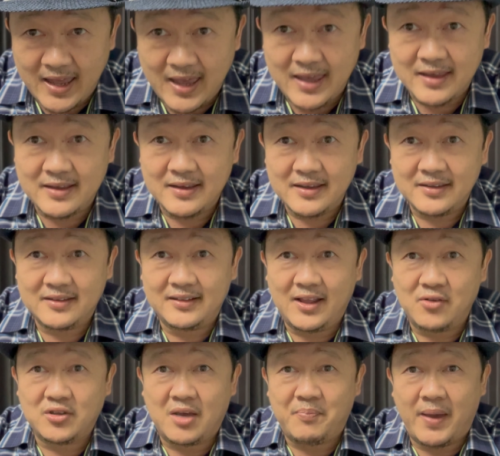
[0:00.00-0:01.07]
นี้
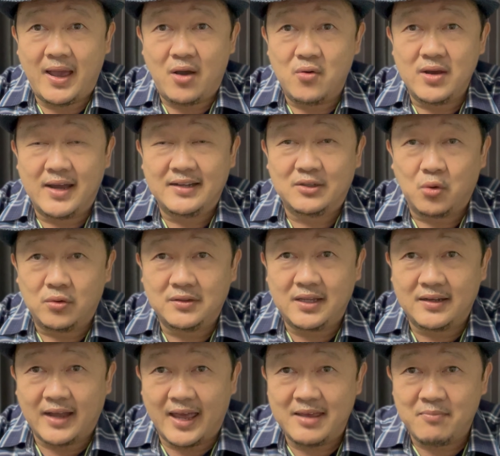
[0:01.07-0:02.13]
เราจะไปเอาเงินทุน
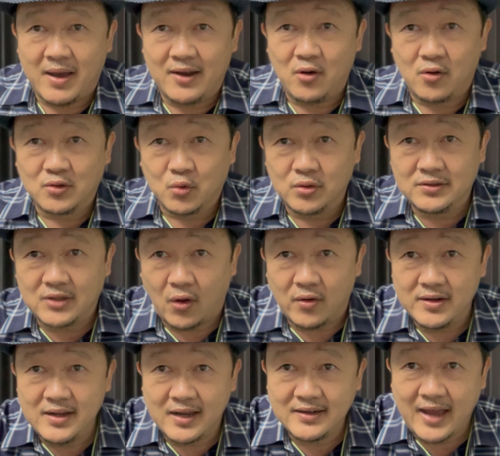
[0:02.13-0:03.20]
ที่ไหนมาลงทุนต่อ
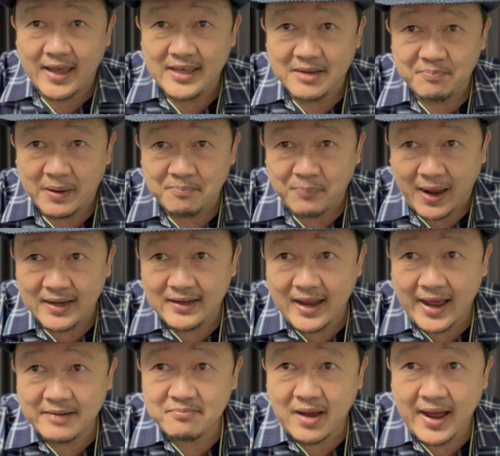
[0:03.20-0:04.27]
เนื่องได้อีกเป็นพัน
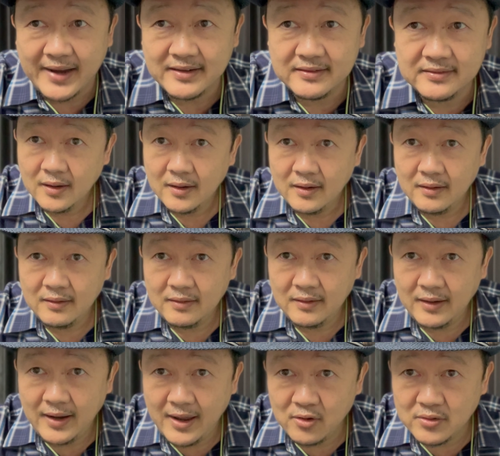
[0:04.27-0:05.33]
ล้านบาท
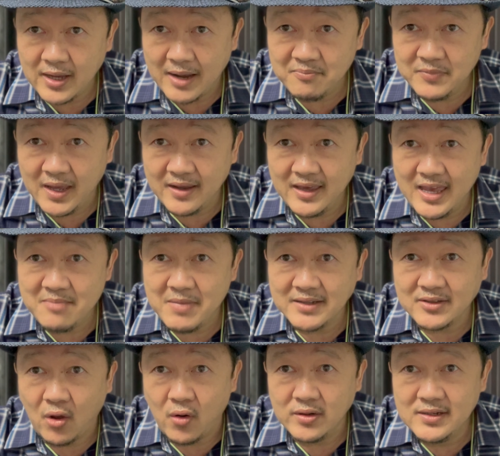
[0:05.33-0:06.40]
แล้วทำอย่างนี้มา
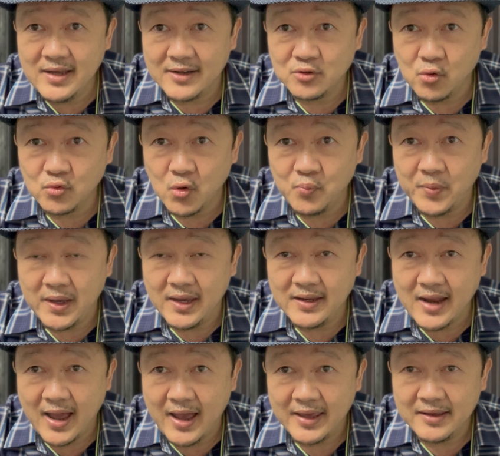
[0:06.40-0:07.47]
ต่อเนื่องทุกๆปี
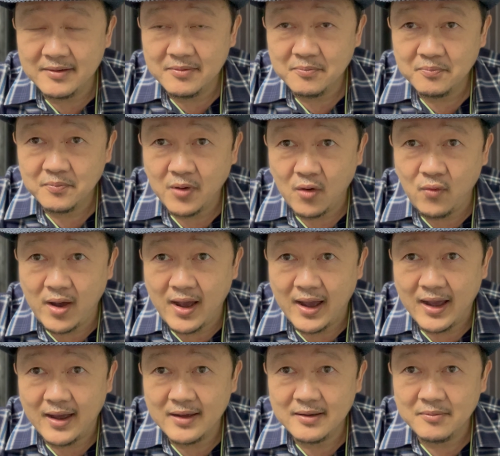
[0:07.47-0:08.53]
ได้ เพราะว่า
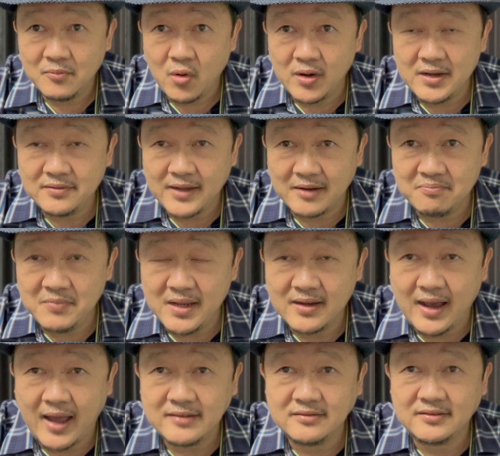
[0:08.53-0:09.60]
บริษัทมี
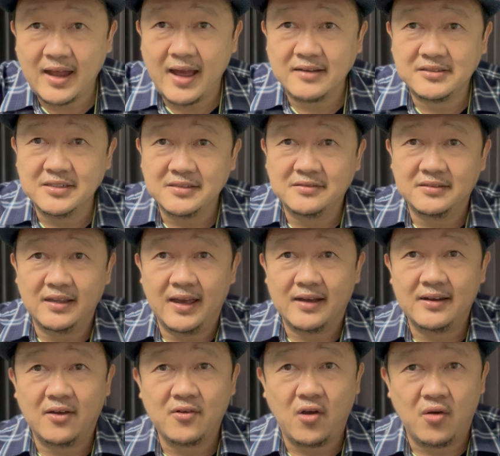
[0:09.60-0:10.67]
การสร้างชื่อเสียง
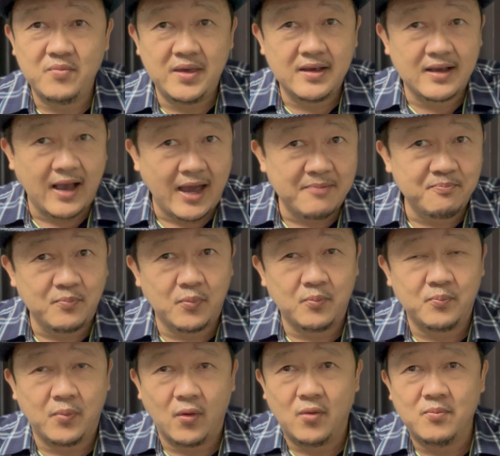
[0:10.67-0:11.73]
แล้วก็มีการ
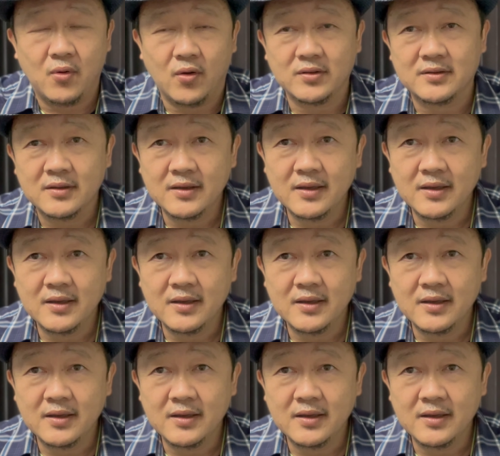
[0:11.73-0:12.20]
โปรโมท